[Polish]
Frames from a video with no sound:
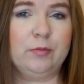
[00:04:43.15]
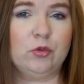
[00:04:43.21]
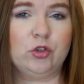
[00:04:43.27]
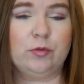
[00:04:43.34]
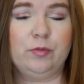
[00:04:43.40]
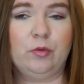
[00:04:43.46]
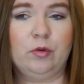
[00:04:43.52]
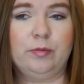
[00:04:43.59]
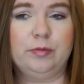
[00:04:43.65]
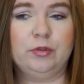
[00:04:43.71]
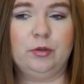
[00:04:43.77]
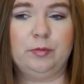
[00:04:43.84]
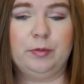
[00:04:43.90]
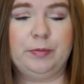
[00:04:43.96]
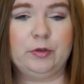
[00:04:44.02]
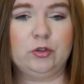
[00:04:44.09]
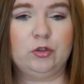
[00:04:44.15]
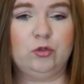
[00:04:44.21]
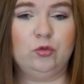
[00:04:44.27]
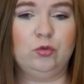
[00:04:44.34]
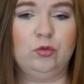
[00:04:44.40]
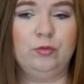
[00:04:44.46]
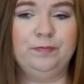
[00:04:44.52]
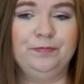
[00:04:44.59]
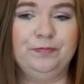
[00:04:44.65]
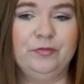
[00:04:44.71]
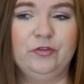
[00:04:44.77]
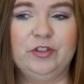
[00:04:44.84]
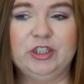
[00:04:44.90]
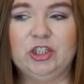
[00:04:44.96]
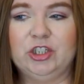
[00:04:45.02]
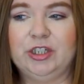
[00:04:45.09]
może byłoby to po prostu,
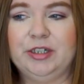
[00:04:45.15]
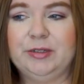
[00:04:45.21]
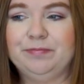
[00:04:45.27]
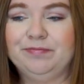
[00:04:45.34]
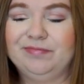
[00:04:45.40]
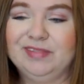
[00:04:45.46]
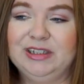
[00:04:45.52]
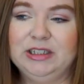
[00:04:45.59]
wiecie,